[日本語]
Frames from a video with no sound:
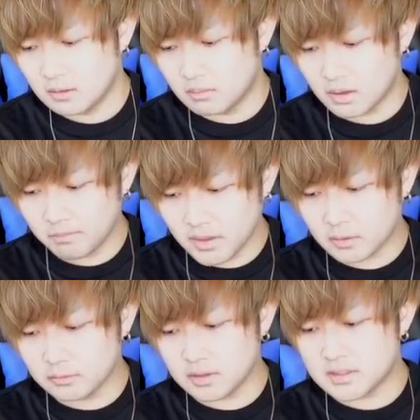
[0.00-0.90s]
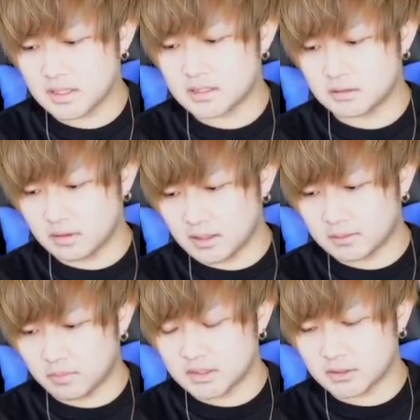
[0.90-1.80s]
まあ、やっぱりこの エスエス は、
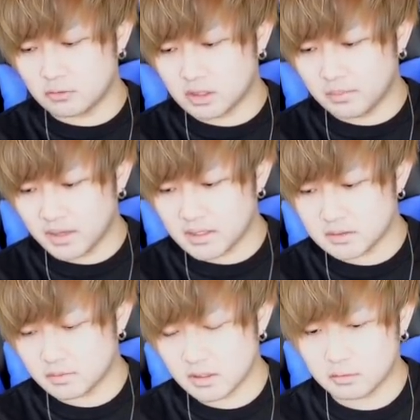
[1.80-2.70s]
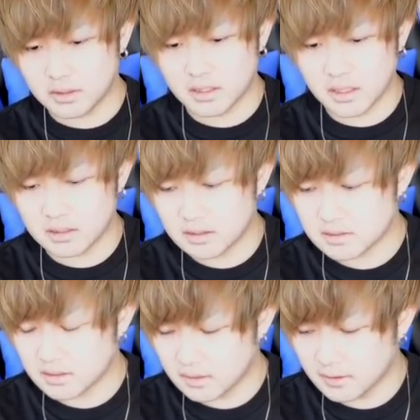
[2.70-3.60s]
まあ、実況化倍率も結構高いで
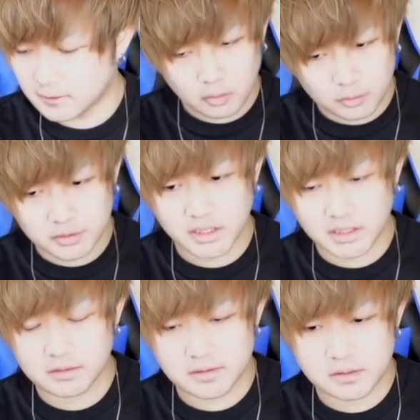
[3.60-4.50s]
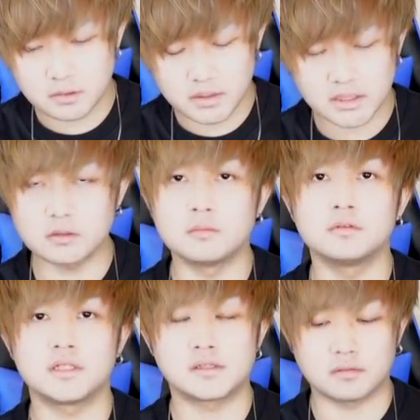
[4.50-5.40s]
すから、このキャラの強みだと思う
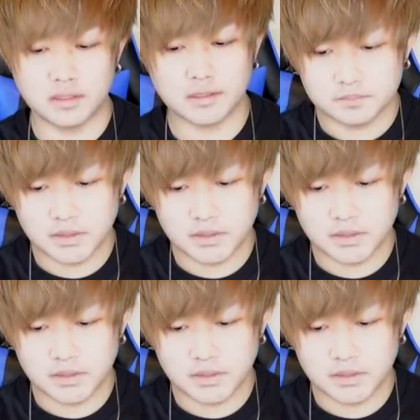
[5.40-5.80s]
んですよね。